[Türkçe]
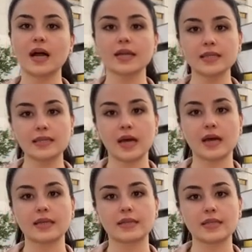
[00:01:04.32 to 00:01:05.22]
hangi
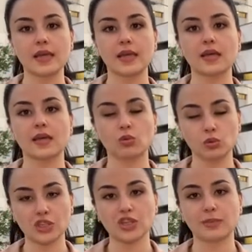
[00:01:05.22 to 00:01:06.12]
tarihte e,
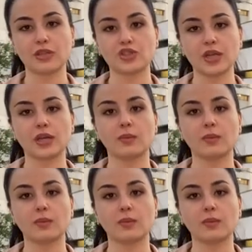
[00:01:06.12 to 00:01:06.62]
ulaşabilecek,